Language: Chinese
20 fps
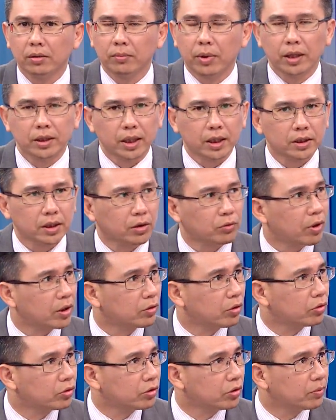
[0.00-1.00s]
包括一些
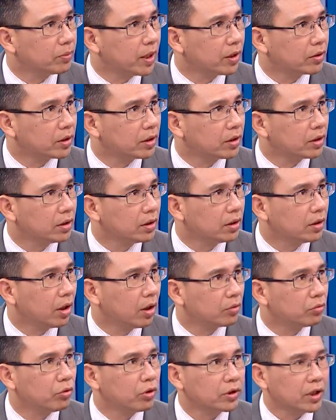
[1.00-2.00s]
光通讯的标的，
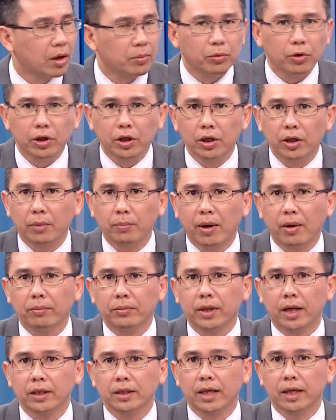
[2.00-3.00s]
好，如果导播可以帮我
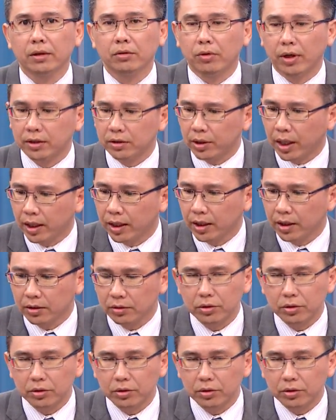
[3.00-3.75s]
们带一下，你快去啊，